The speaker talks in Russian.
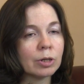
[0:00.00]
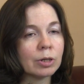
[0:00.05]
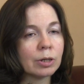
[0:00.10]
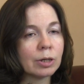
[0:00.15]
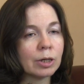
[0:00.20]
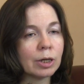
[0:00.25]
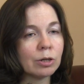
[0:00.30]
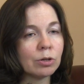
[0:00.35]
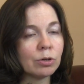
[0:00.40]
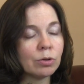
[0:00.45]

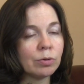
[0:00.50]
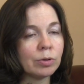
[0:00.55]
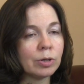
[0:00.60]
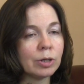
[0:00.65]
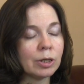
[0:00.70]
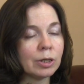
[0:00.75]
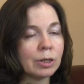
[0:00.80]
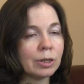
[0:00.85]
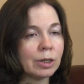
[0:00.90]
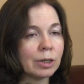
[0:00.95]

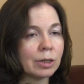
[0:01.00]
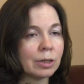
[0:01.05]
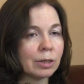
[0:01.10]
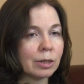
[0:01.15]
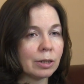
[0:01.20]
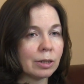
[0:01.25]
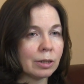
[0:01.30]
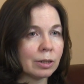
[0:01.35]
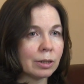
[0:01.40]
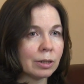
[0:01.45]
согласуется,
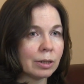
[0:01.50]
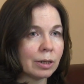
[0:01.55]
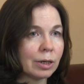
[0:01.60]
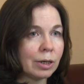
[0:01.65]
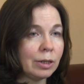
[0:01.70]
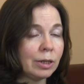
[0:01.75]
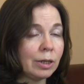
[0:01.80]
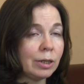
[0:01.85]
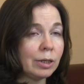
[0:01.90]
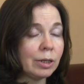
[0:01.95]
естественно, с
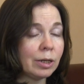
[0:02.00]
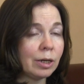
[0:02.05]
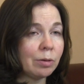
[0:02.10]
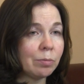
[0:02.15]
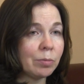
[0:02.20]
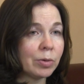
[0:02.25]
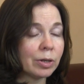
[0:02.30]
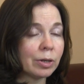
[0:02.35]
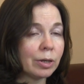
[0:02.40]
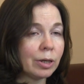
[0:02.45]

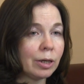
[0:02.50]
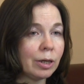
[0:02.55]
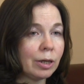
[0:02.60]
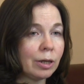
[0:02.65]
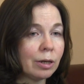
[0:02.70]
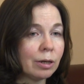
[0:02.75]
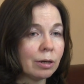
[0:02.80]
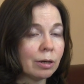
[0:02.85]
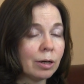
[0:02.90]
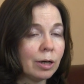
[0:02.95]
родителями
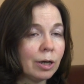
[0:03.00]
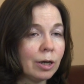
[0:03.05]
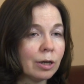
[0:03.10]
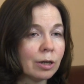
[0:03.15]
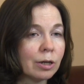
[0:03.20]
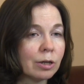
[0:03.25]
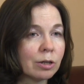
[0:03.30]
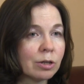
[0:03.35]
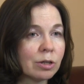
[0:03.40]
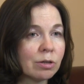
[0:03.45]
и
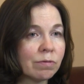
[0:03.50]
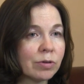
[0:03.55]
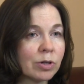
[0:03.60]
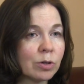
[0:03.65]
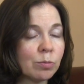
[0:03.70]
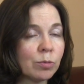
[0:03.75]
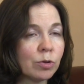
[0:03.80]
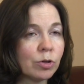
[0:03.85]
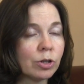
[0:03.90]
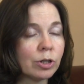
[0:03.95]
э, с
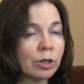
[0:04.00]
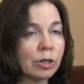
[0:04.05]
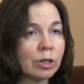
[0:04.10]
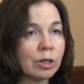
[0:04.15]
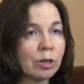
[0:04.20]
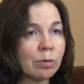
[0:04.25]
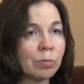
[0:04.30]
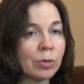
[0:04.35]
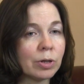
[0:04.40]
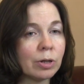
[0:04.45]

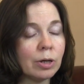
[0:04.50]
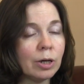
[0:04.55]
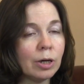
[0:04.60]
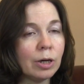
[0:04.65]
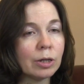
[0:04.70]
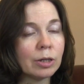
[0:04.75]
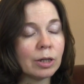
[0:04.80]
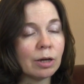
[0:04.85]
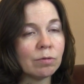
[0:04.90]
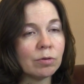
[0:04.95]
возможностями
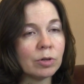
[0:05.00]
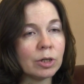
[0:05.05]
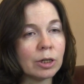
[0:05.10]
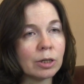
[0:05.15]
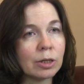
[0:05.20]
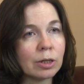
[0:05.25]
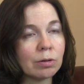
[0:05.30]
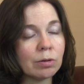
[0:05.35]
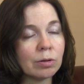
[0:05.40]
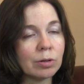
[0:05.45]
того
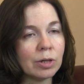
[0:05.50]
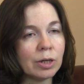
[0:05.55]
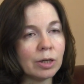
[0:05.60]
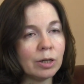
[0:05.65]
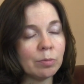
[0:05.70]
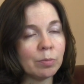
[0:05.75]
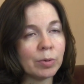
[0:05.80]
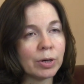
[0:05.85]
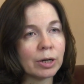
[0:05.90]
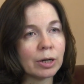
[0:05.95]
детского
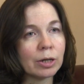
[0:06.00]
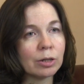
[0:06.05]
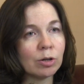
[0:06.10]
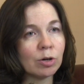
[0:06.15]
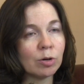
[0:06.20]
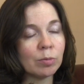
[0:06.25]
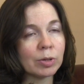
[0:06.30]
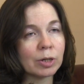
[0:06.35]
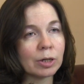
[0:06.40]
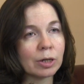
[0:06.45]
сада, при
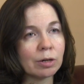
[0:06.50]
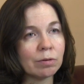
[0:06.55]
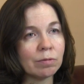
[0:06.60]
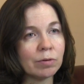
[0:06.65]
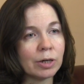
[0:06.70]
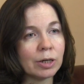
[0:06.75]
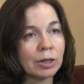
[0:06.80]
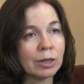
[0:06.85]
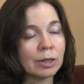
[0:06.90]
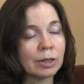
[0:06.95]
котором
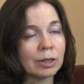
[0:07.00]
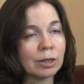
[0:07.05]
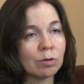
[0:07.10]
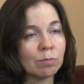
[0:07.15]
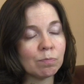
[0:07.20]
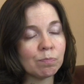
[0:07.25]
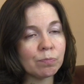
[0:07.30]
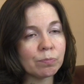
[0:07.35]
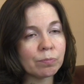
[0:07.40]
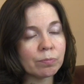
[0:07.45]

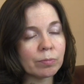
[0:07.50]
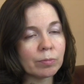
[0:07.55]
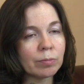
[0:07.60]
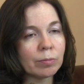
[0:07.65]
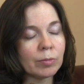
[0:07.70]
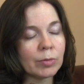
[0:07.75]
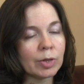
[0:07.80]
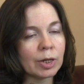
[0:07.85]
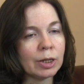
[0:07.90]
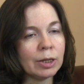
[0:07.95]
открывается
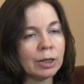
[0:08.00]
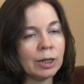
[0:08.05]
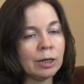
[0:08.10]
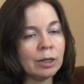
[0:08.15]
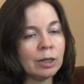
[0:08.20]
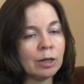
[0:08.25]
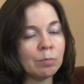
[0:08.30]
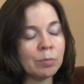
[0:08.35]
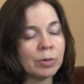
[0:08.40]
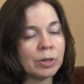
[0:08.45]

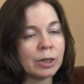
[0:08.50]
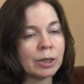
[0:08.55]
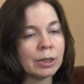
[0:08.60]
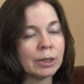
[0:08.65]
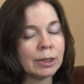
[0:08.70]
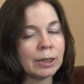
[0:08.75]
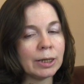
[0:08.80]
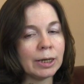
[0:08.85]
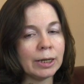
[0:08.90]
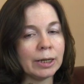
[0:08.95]
данное
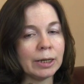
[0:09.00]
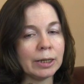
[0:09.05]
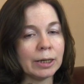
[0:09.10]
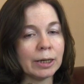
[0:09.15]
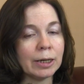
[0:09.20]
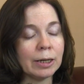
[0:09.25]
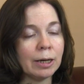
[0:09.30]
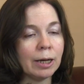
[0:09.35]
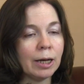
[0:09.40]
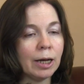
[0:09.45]

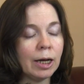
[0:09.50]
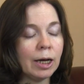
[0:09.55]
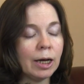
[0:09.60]
подразделение.